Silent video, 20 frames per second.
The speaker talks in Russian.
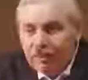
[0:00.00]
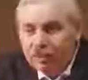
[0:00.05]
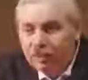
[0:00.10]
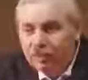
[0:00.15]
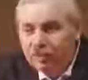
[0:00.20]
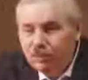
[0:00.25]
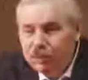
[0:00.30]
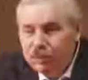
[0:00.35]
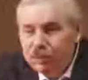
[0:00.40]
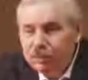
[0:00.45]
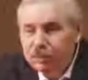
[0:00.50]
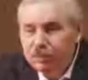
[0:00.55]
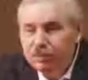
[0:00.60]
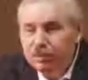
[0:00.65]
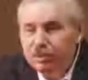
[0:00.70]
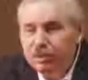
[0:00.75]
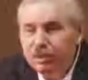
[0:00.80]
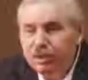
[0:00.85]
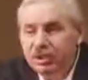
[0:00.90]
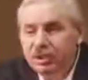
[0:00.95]
потому что
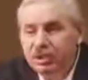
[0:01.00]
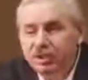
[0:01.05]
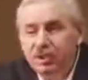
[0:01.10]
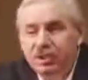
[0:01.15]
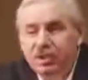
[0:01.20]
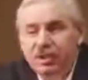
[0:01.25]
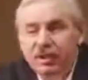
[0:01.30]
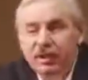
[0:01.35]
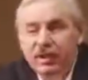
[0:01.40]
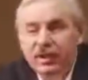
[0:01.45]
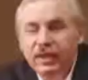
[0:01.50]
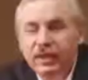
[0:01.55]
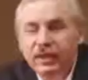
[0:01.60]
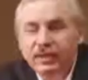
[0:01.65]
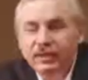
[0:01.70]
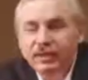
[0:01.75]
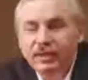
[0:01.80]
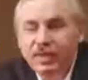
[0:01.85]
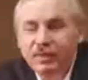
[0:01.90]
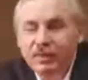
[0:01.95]
большинство из них
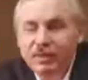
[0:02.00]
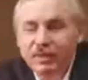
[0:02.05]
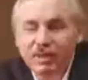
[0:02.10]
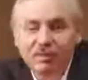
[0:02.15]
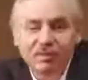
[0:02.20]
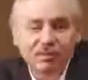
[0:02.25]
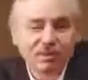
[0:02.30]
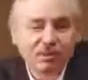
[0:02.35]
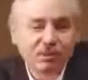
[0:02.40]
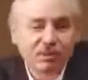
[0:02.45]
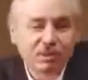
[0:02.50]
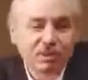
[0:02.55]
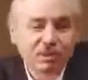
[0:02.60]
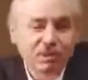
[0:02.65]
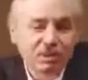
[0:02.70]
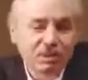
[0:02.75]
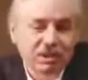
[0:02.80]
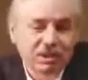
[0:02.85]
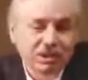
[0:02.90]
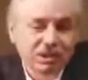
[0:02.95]
семьи давно давно
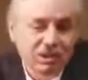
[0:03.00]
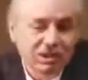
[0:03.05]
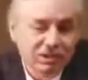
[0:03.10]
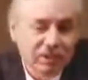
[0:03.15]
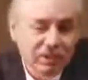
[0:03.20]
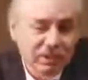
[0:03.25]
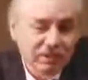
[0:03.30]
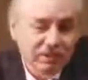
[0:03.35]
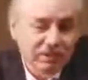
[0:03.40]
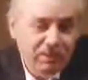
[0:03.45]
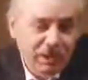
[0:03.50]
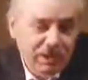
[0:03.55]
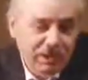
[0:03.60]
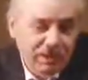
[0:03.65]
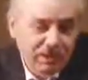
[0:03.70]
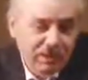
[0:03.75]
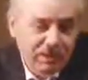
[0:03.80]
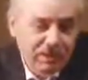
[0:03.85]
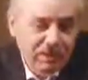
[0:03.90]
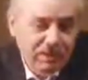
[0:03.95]
живут на Западе,
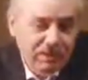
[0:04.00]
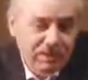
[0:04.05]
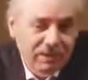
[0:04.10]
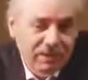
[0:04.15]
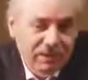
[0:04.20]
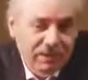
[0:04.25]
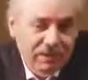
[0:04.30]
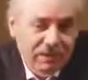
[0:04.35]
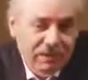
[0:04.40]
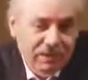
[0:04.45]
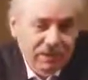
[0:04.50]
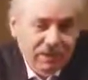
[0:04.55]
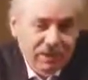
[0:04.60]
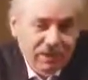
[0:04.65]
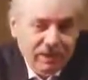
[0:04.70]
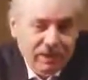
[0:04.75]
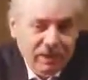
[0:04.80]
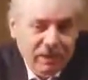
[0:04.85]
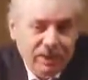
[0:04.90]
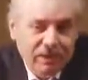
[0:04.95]
правильно?
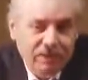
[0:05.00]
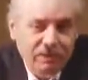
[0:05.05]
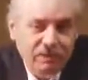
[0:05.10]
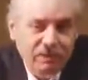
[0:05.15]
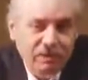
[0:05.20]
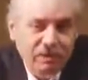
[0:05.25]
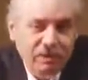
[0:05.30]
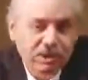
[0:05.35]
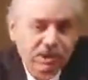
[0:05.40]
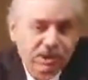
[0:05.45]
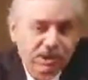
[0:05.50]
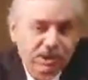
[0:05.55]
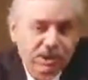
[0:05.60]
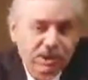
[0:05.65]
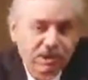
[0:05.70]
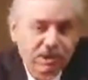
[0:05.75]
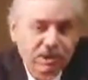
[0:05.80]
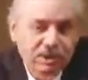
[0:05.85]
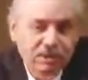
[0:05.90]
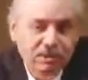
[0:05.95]
А учатся на
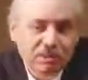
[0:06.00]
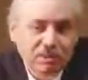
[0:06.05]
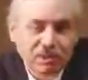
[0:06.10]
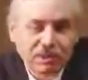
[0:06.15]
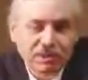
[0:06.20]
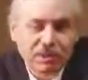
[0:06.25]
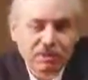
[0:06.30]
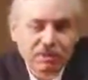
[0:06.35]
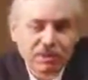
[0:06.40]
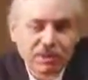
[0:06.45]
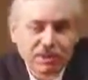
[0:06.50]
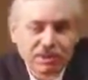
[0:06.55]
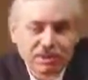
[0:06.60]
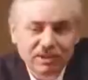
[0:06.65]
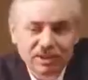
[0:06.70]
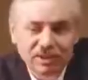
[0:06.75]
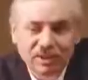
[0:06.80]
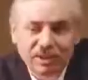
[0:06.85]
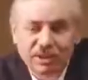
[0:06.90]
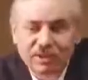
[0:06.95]
Западе, живут на Западе,
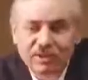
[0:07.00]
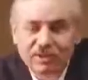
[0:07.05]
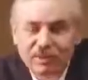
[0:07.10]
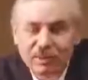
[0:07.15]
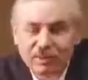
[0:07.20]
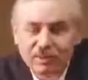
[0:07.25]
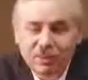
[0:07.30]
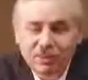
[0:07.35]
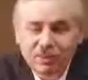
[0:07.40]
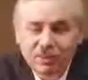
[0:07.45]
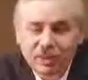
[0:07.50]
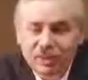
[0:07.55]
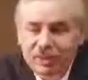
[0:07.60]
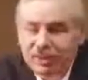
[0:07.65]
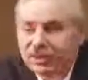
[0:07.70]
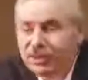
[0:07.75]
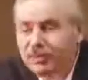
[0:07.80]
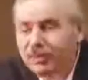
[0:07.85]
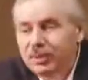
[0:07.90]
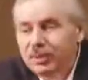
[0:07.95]
все средства не перевели
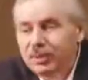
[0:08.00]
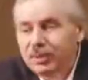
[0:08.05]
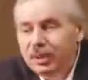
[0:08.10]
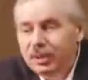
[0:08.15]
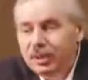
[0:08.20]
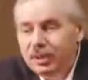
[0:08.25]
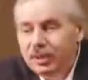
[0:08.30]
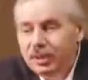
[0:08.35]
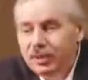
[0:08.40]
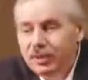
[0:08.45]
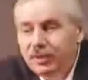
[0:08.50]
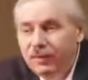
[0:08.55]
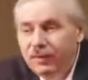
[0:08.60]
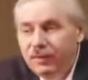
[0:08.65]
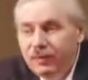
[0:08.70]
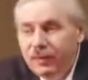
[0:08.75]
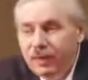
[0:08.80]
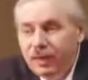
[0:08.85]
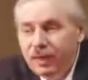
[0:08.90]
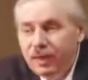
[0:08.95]
на Запад и так далее.
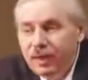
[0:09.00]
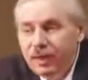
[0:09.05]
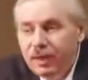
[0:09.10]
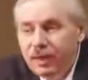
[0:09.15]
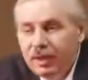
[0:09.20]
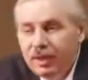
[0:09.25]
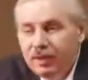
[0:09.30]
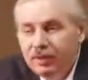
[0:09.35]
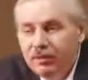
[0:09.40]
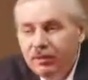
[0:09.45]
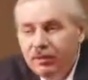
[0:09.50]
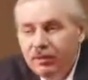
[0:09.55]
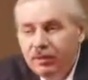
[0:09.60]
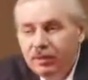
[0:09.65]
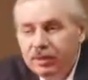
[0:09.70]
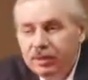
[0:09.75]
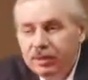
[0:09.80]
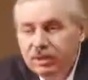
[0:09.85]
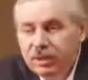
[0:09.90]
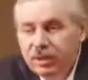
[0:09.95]

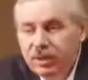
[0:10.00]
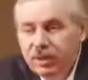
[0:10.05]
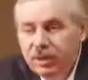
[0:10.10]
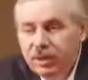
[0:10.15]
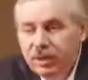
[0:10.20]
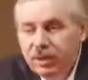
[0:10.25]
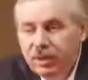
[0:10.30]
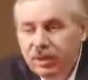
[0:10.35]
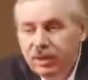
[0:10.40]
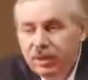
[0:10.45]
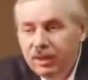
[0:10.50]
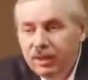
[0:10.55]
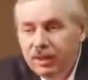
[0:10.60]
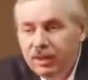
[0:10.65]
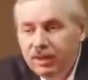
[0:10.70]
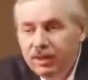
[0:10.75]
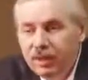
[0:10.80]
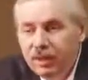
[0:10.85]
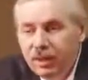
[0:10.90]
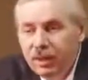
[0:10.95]
Вопрос.
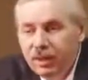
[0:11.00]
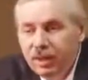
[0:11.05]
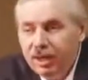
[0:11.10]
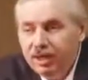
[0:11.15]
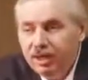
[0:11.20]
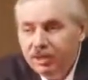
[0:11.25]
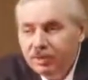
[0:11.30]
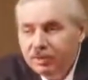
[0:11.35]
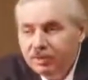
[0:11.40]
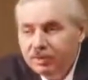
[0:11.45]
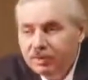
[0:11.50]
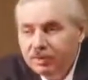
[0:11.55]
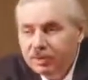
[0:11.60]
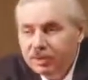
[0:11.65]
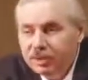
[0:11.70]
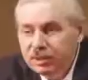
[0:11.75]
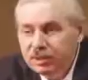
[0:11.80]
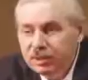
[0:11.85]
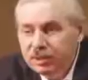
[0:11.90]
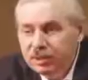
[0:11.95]
А что мы можем
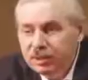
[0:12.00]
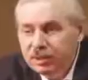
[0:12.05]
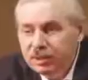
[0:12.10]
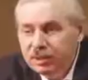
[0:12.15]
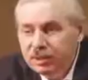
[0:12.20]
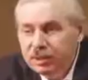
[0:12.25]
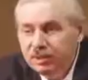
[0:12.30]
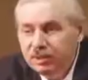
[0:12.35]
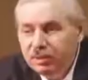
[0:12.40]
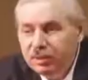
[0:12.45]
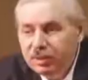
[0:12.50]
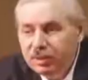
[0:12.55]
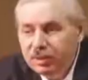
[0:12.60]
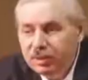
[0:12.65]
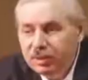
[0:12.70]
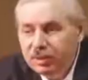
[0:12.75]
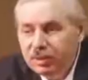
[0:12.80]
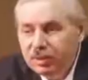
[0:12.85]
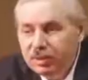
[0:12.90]
сделать? Просто люди.